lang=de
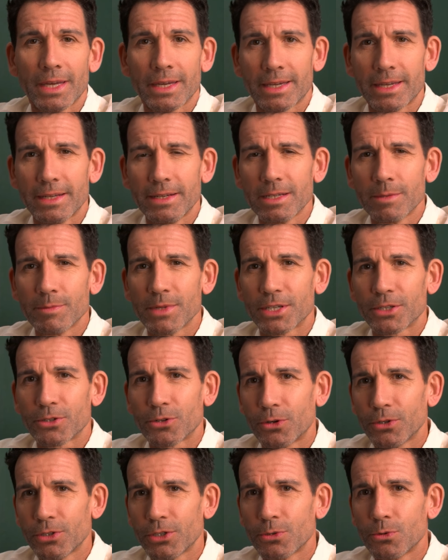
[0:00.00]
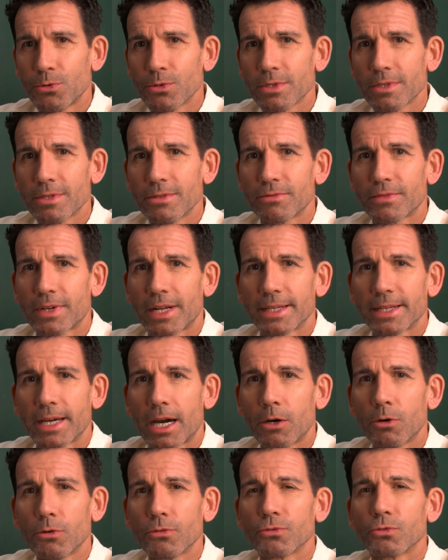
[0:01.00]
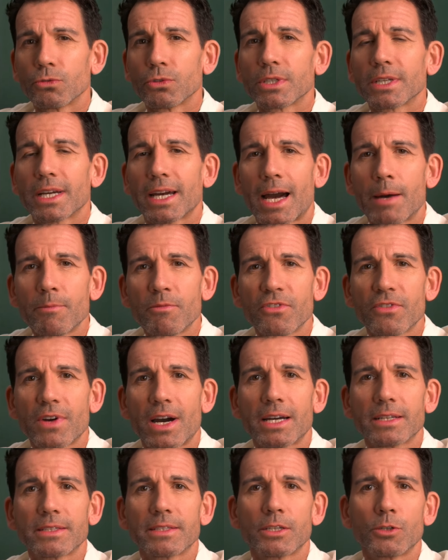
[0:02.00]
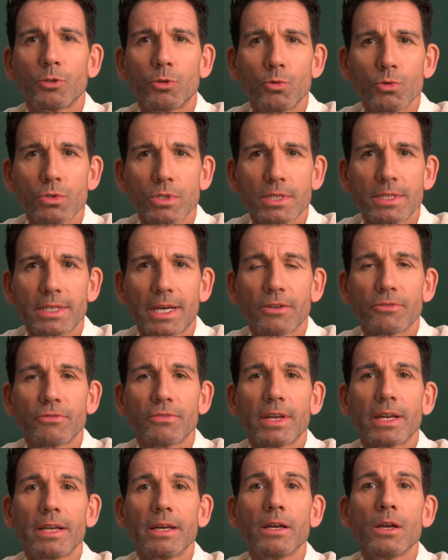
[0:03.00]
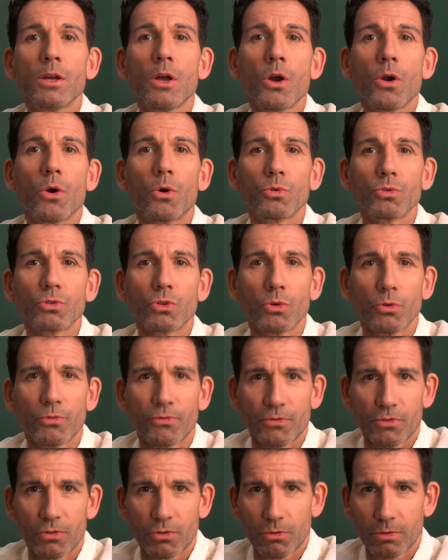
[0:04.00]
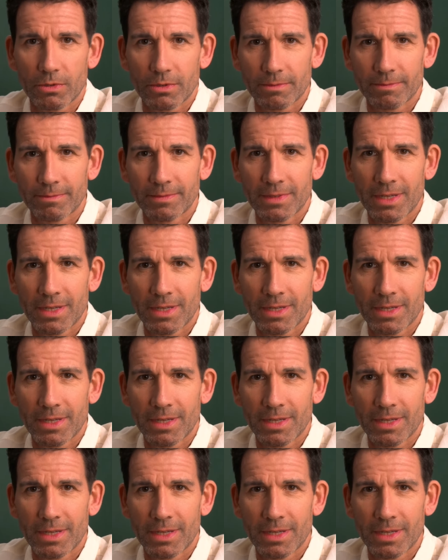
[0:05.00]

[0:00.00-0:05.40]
Kinder mit Keuchhusten fallen auf durch krampfartige Hustenanfälle und Luftnot.